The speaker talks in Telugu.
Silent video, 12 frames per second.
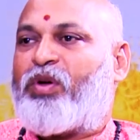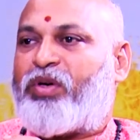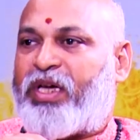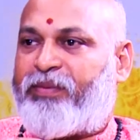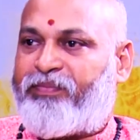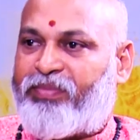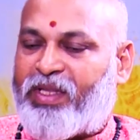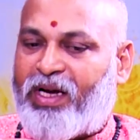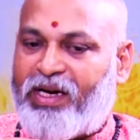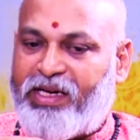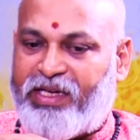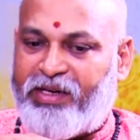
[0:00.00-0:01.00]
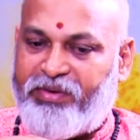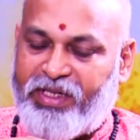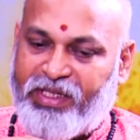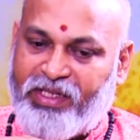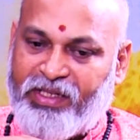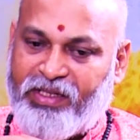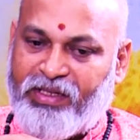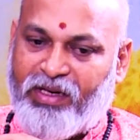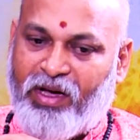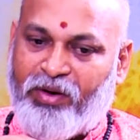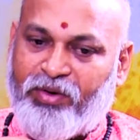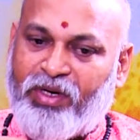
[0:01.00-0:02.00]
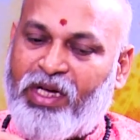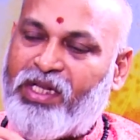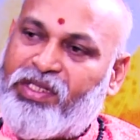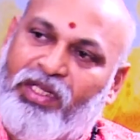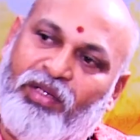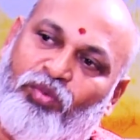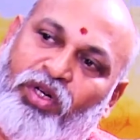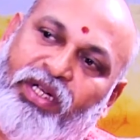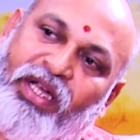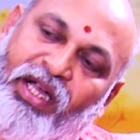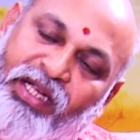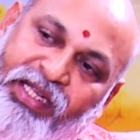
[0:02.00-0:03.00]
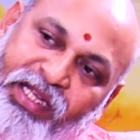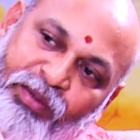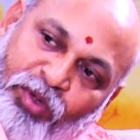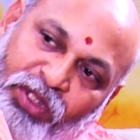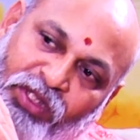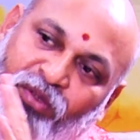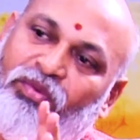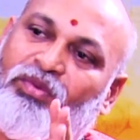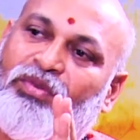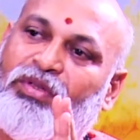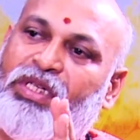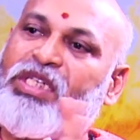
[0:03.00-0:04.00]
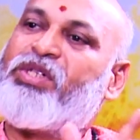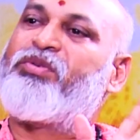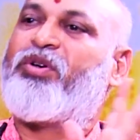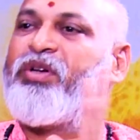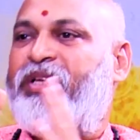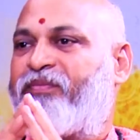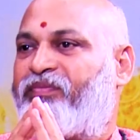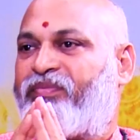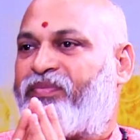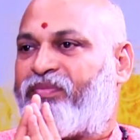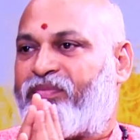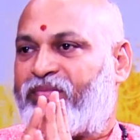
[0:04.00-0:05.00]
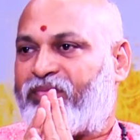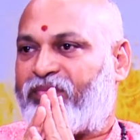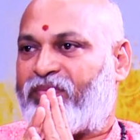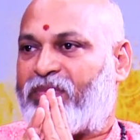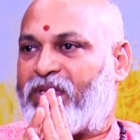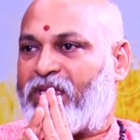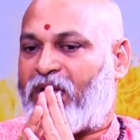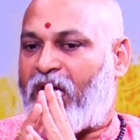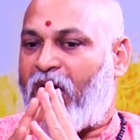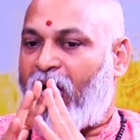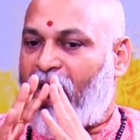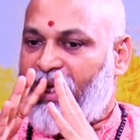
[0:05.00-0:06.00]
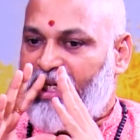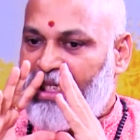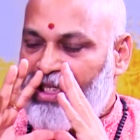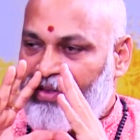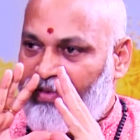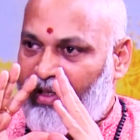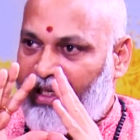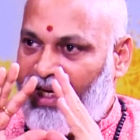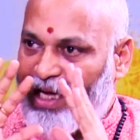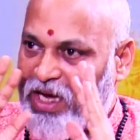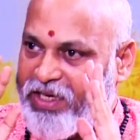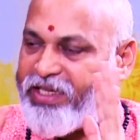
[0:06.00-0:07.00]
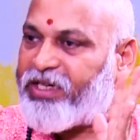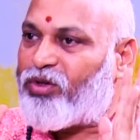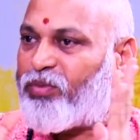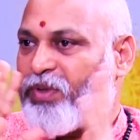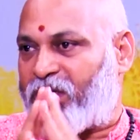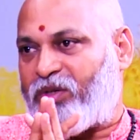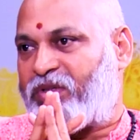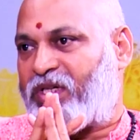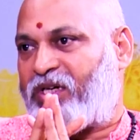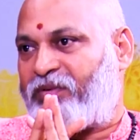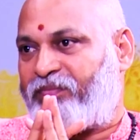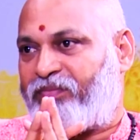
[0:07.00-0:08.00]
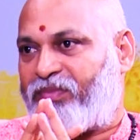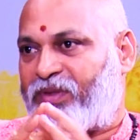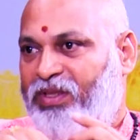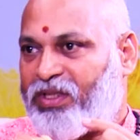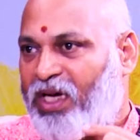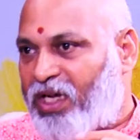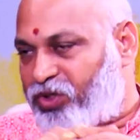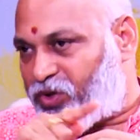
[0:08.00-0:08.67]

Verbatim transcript: ఓకే అంటే ఏమిటి అరుణాచలము అంటే ఆ గిరి మొత్తం ఈశ్వరుడే ఆ ఈశ్వరుడే ఆ గిరి రూపంలో ఉన్నాడు దాని